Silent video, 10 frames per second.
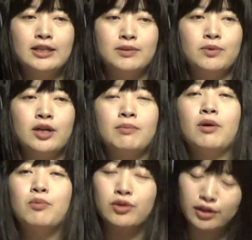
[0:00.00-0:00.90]
自分が
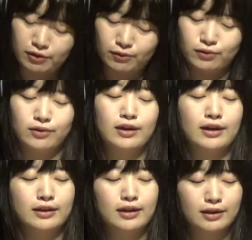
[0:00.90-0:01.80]
今思ってることで
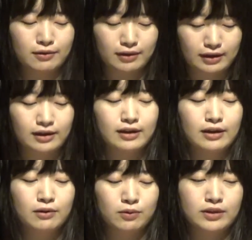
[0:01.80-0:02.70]
あったりとか
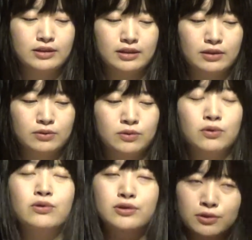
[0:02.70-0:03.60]
をですね
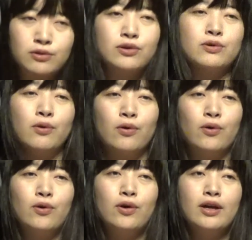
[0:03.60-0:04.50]
すごくこ